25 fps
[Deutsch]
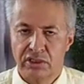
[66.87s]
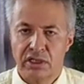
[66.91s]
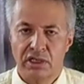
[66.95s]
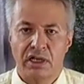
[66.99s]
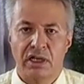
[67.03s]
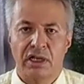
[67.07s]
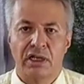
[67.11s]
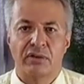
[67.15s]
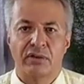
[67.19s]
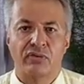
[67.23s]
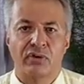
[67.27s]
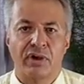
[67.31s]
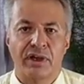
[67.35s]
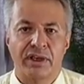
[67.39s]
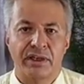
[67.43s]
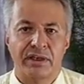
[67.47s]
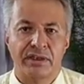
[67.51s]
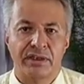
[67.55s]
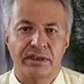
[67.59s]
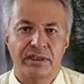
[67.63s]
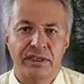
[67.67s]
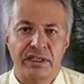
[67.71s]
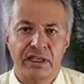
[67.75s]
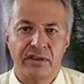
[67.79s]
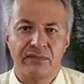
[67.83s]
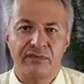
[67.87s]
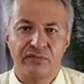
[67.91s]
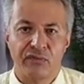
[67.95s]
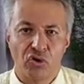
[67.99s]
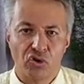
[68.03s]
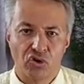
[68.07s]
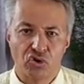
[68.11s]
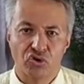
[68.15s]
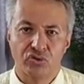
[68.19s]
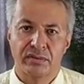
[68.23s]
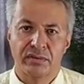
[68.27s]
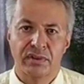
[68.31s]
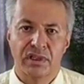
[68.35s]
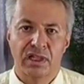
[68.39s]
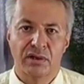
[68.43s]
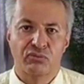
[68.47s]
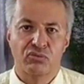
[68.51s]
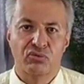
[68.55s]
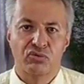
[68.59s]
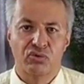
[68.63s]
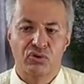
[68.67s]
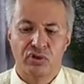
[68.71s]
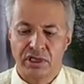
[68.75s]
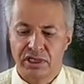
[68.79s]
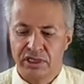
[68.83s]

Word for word: also ein Tee-Forschungslabor,